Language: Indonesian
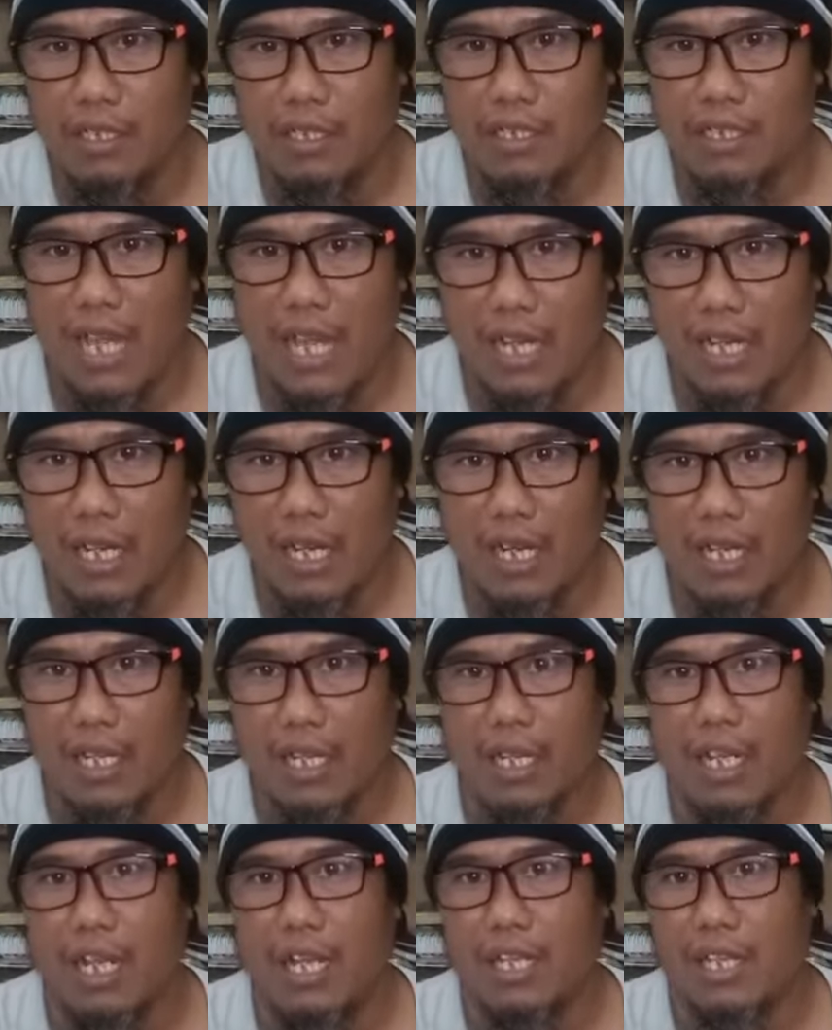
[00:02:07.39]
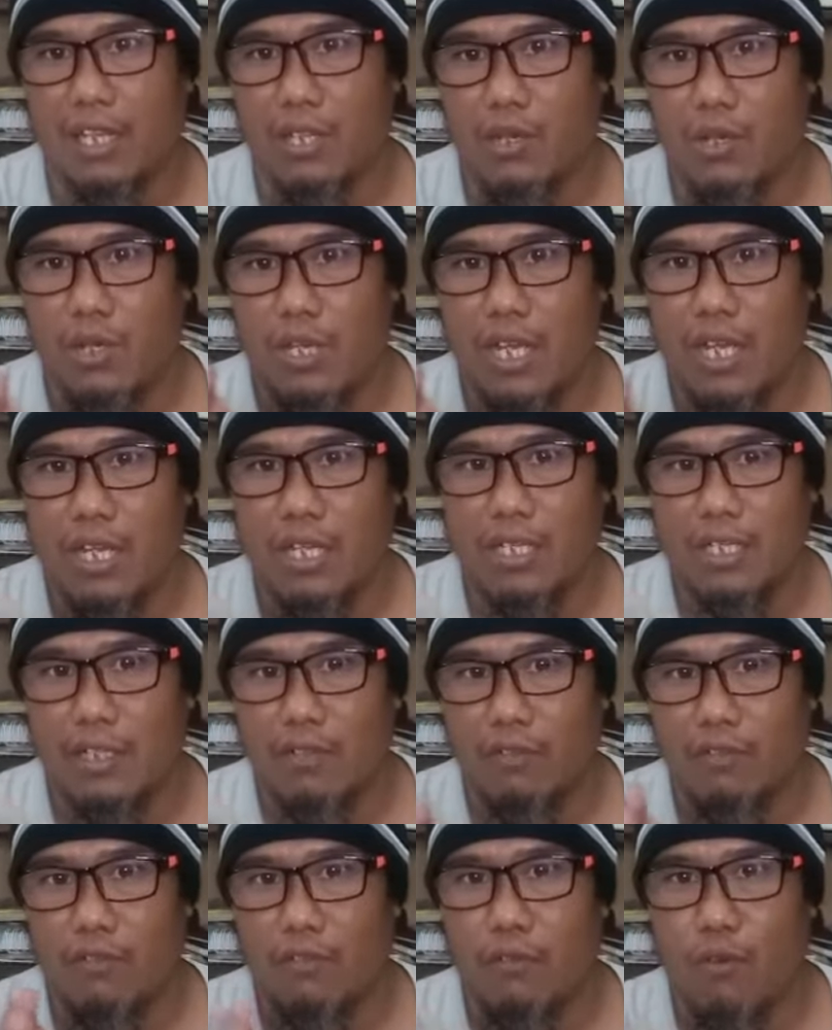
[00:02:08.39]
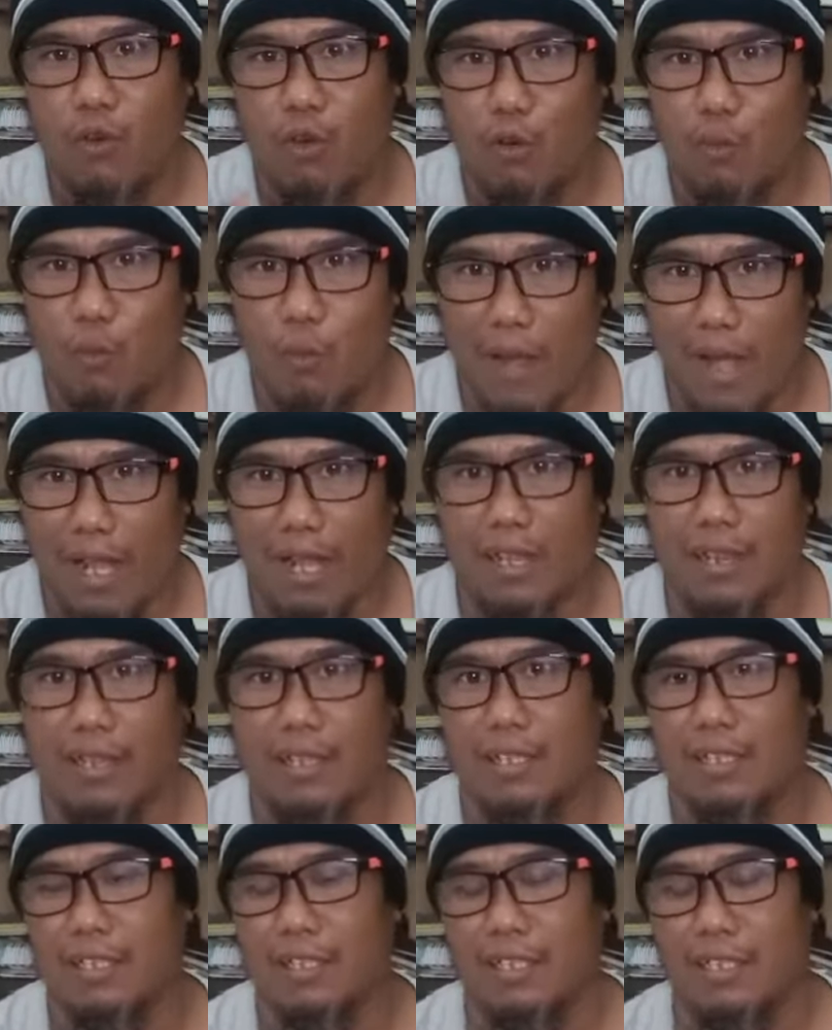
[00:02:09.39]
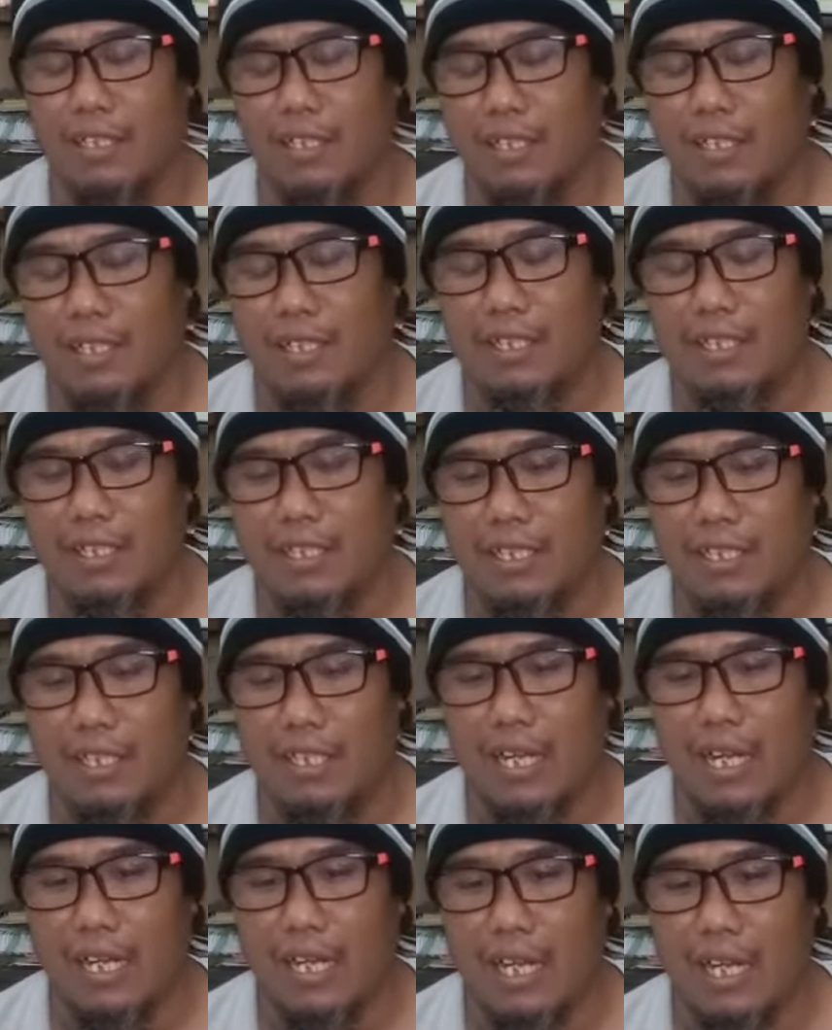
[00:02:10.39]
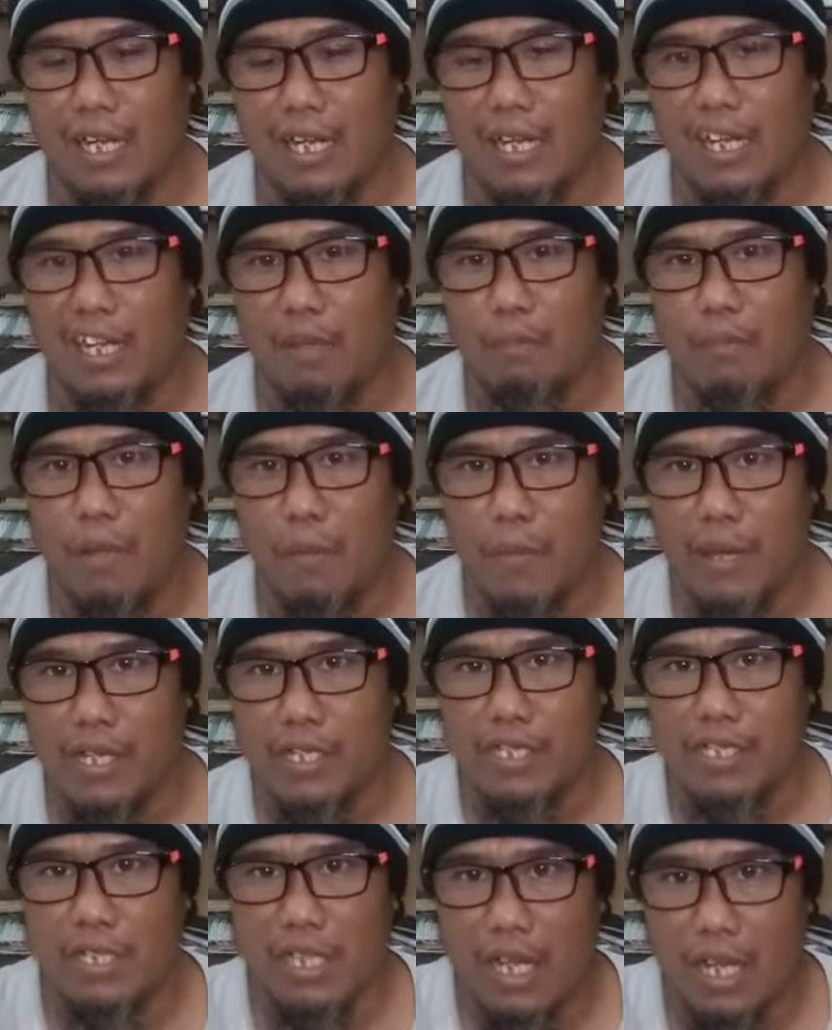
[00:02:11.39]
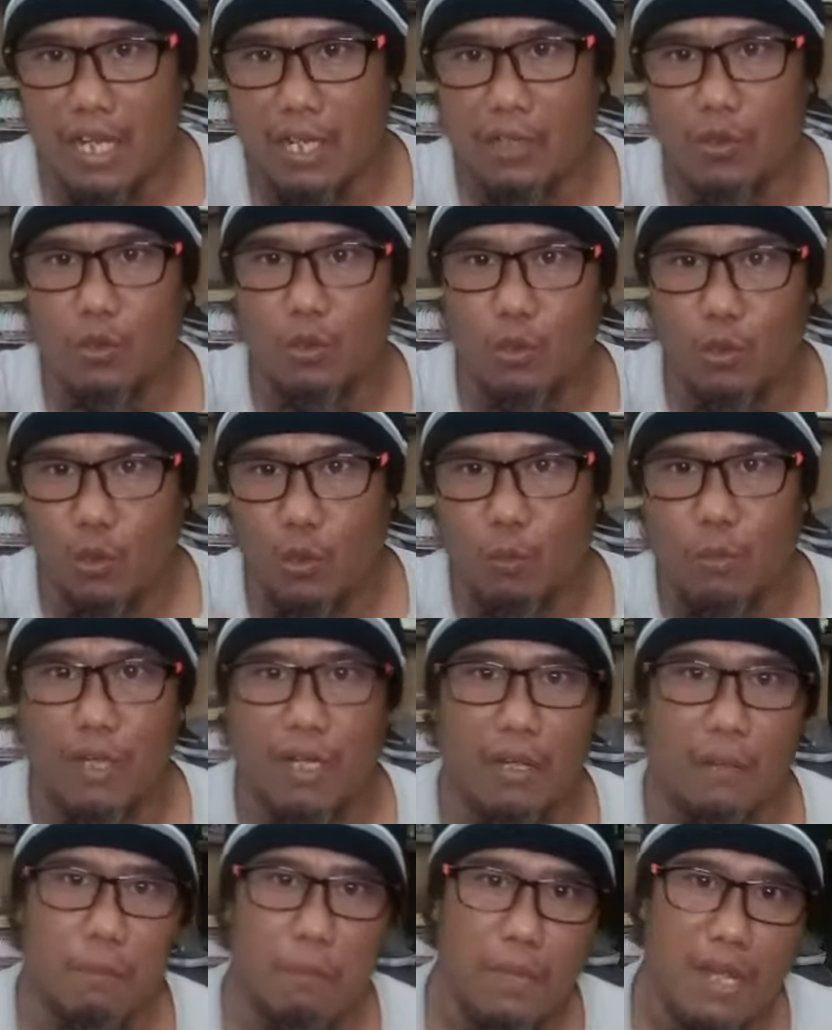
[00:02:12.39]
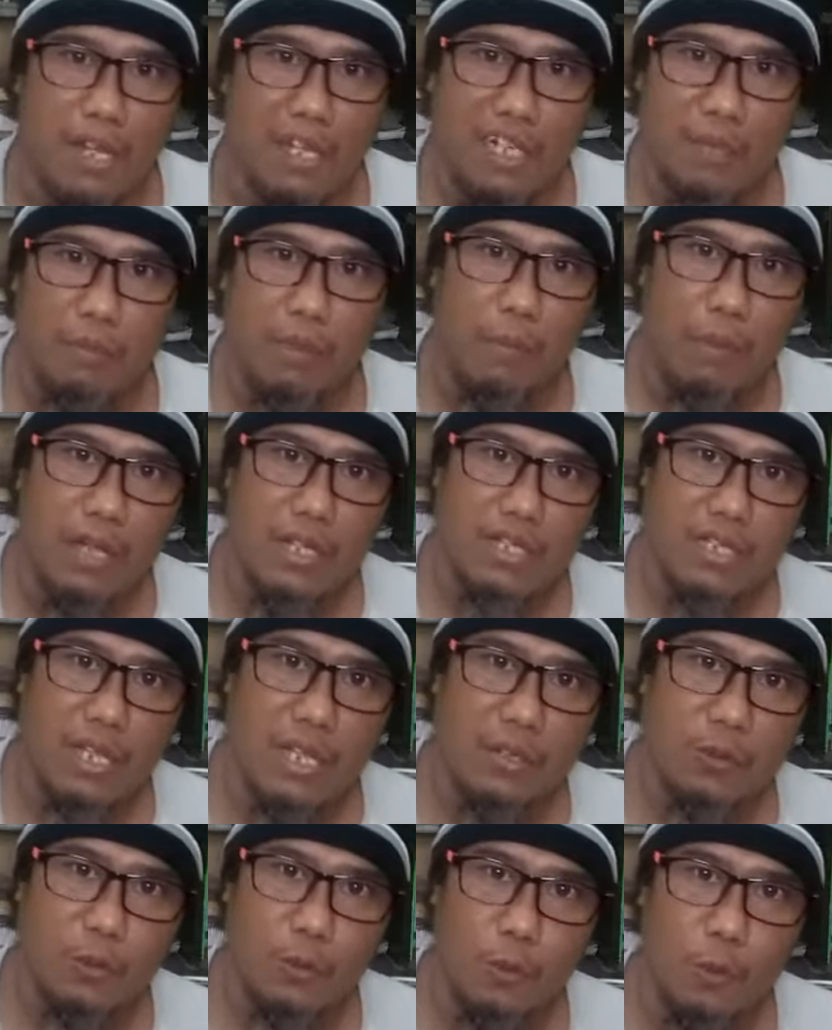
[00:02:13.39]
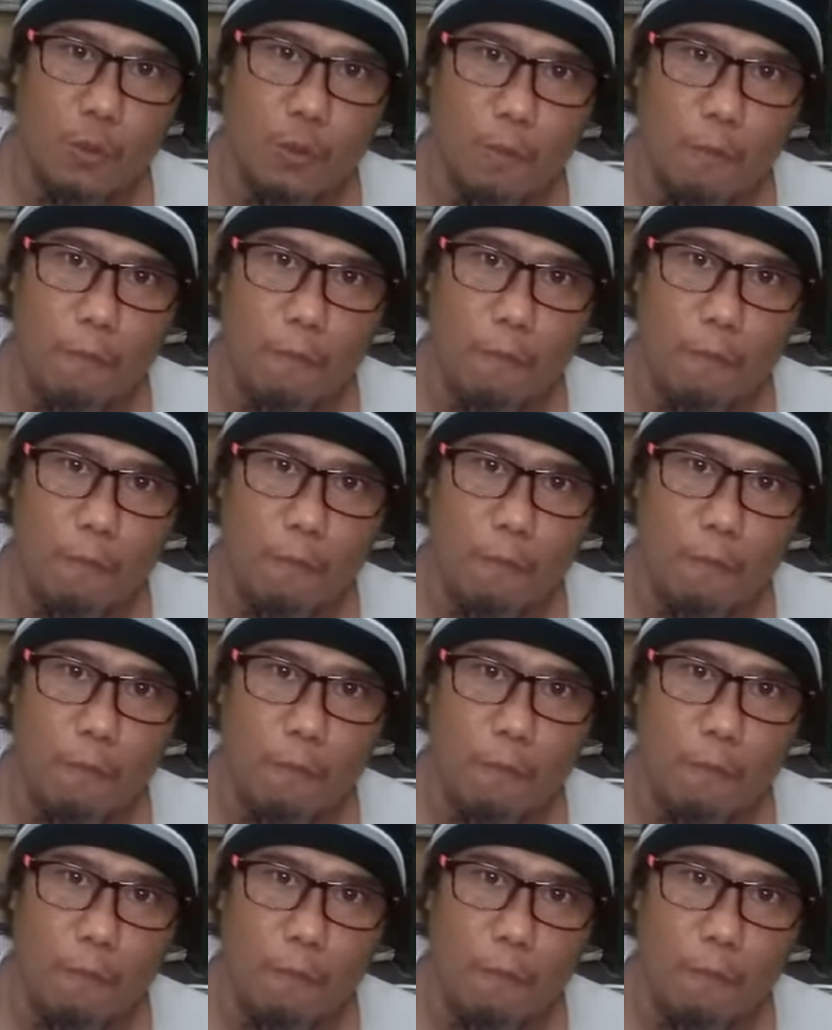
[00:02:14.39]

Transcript: saklek atau yang formal jadi anak-anak dibebaskan untuk berkembang dibebaskan untuk